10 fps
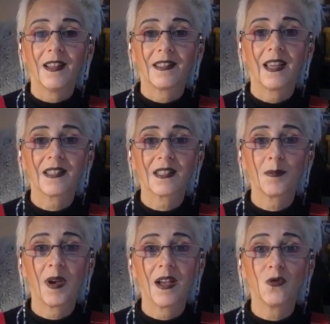
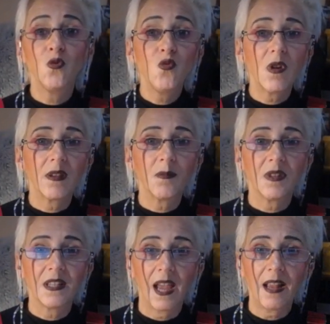dass man nur im
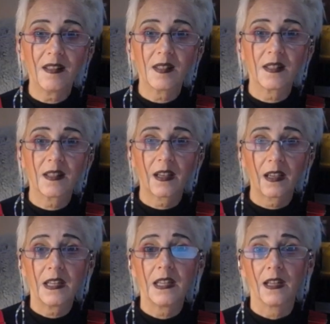Jetzt
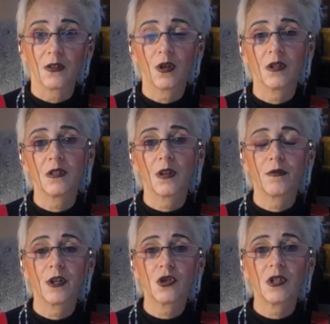kreieren, könnt ihr euch
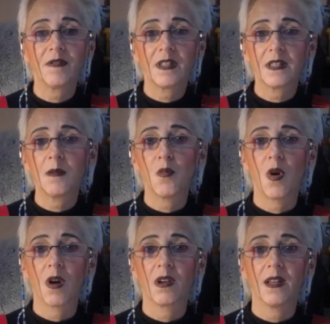vorstellen, wie es dem
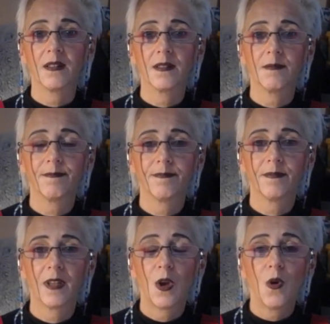morgen geht
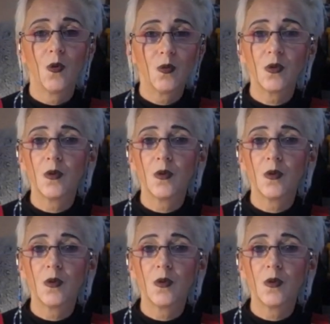und